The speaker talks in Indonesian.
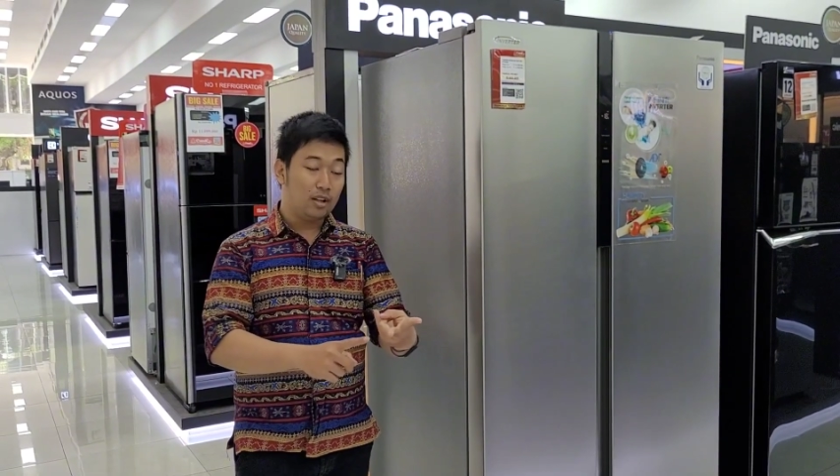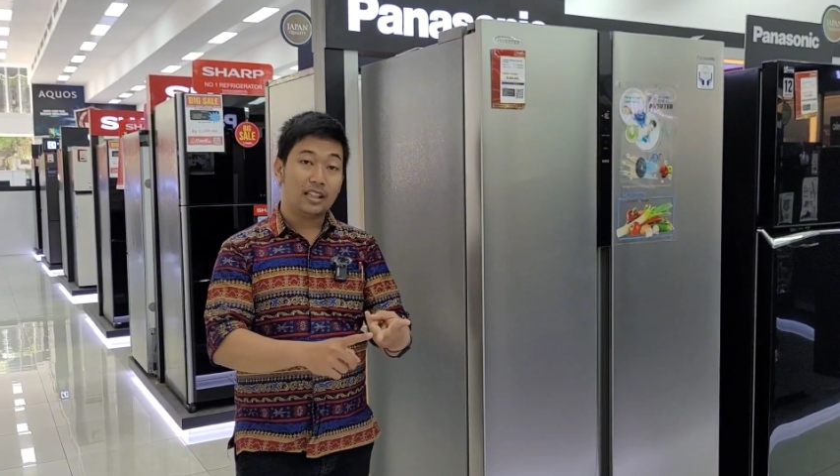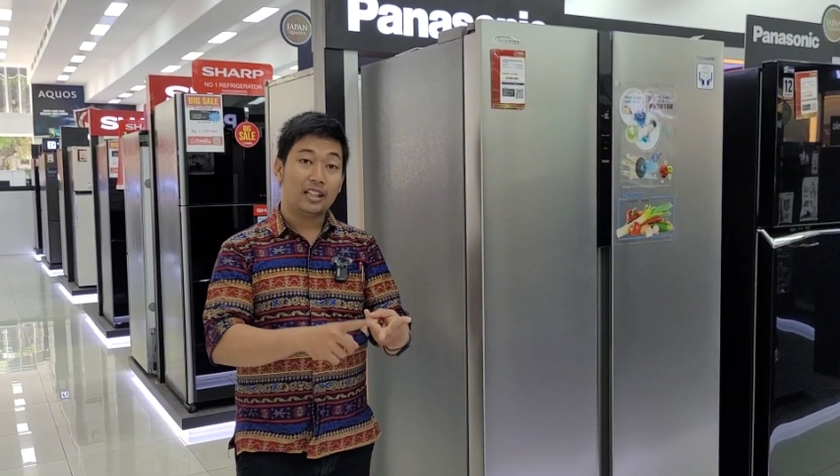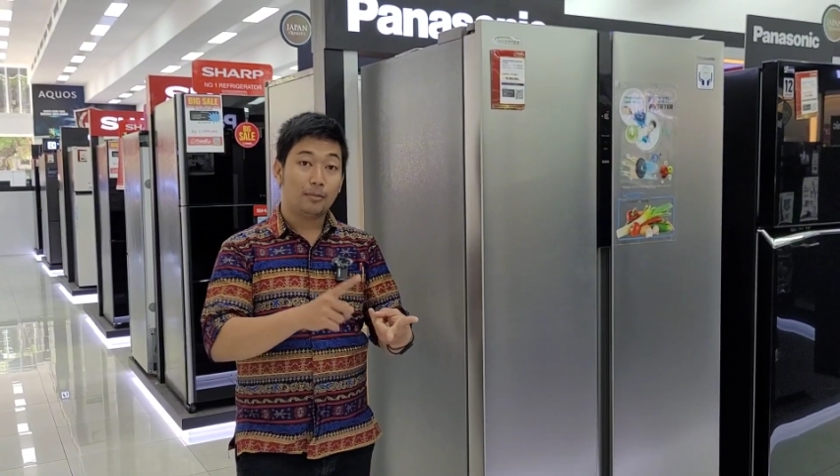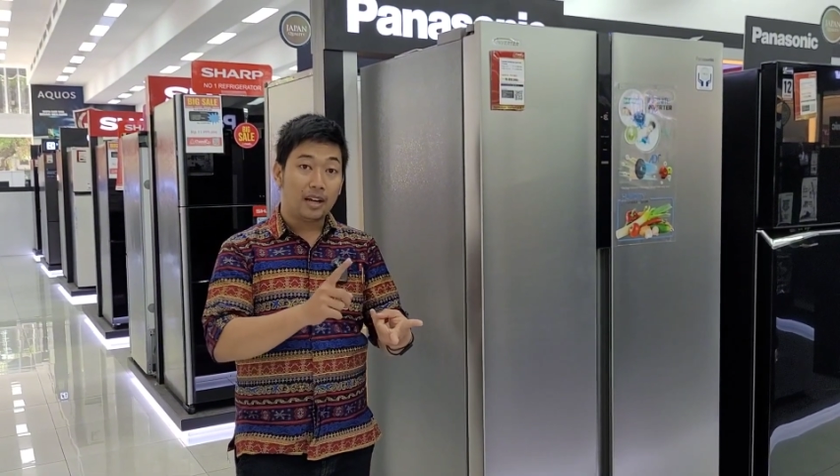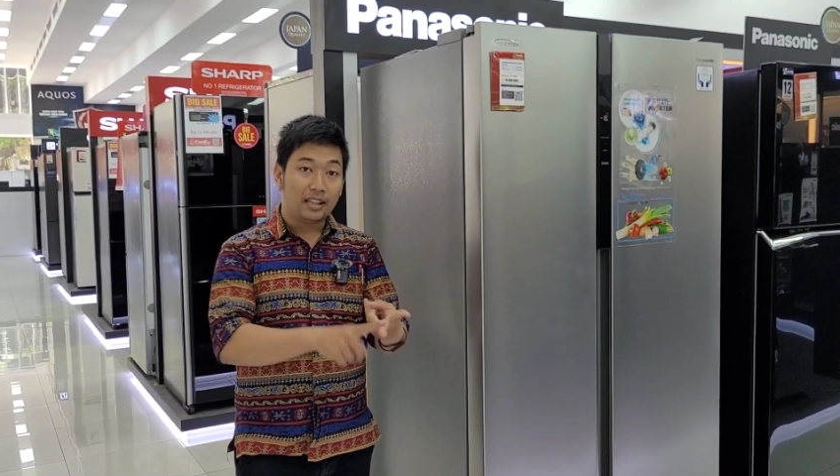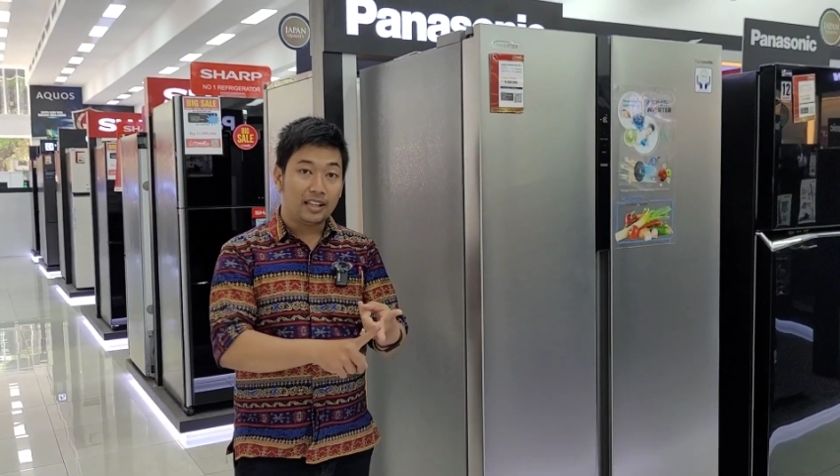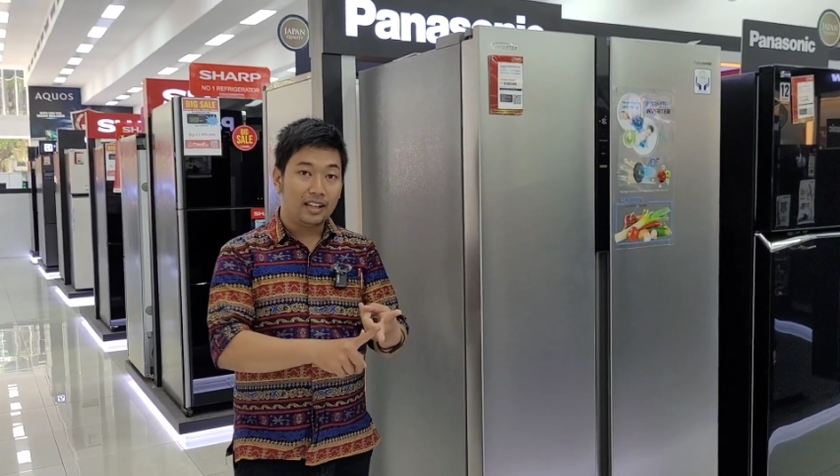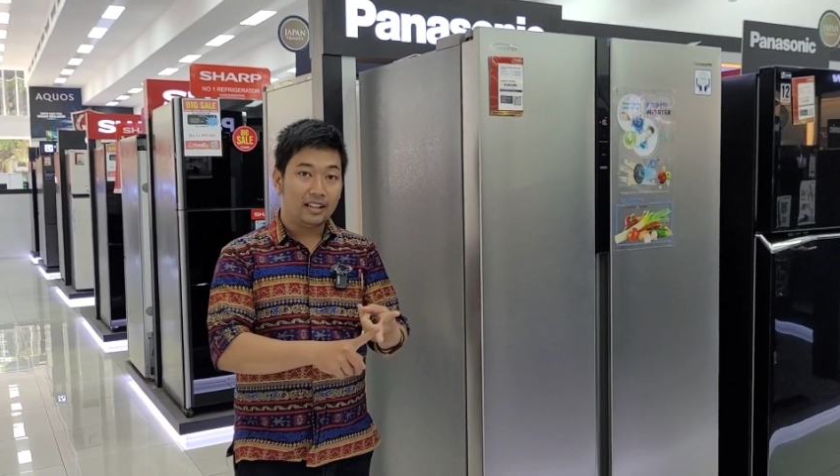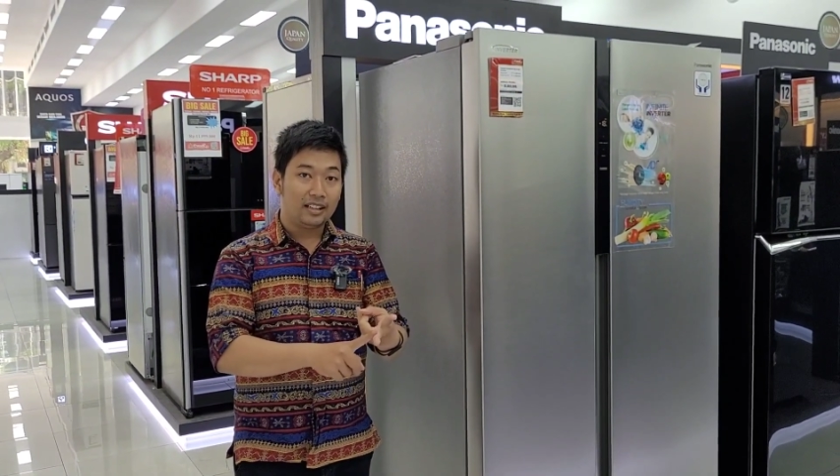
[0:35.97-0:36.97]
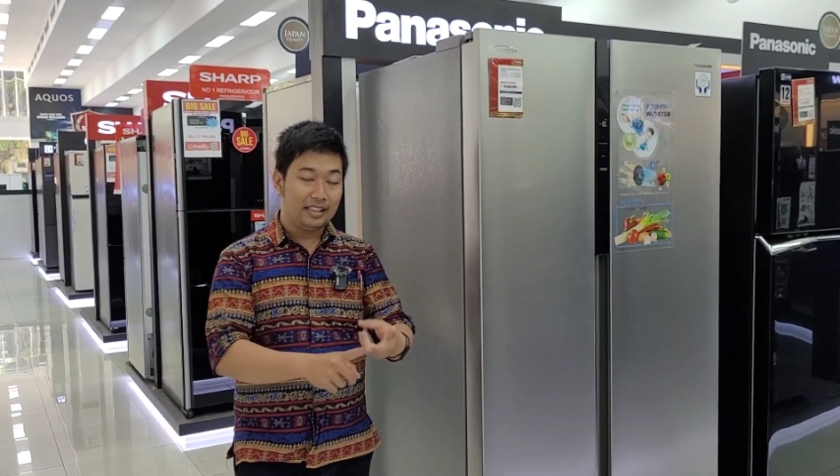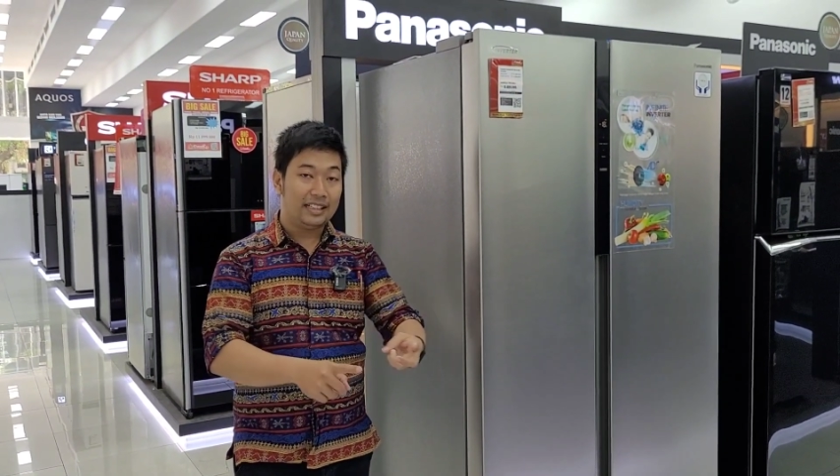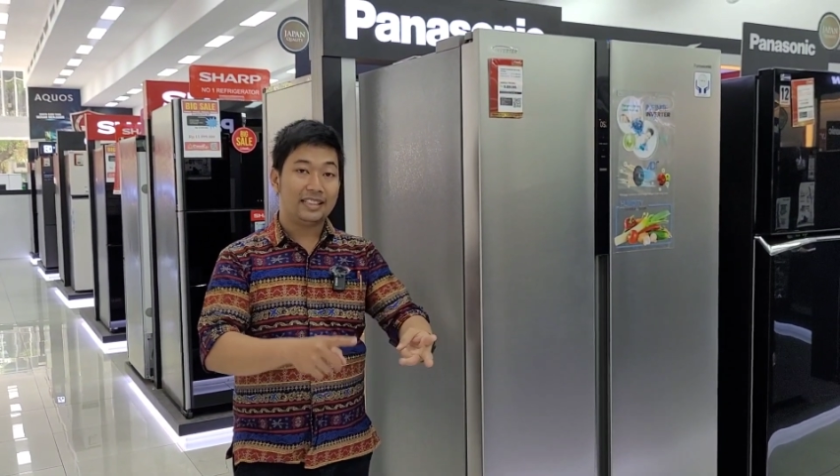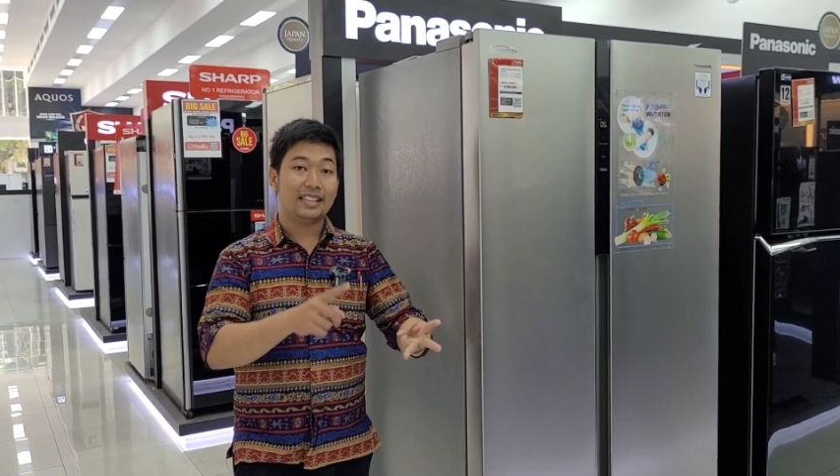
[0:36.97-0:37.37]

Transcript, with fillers: Muatannya banyak